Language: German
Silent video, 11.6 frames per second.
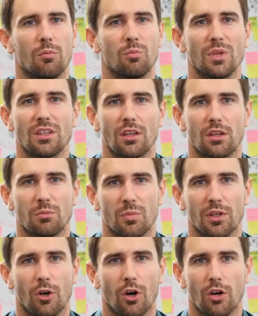mit denen
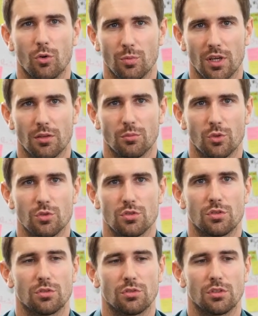man auch umgehen
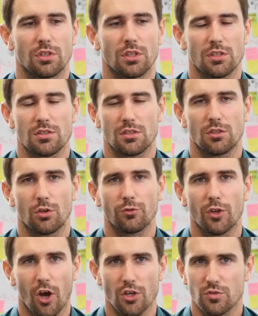muss. Und das sind
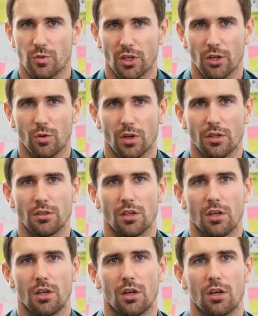oft Herausforderungen,
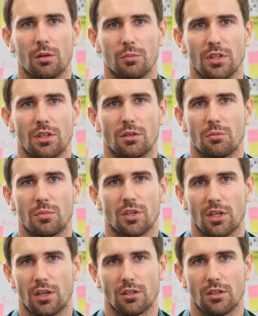mit denen
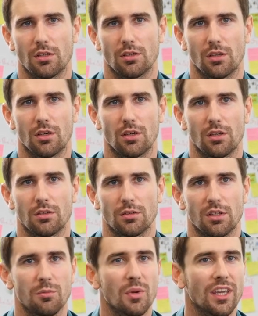man gerne,
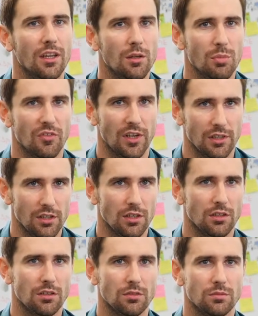die man gerne
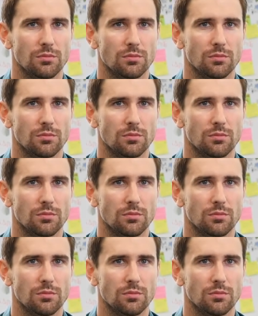bewältigt.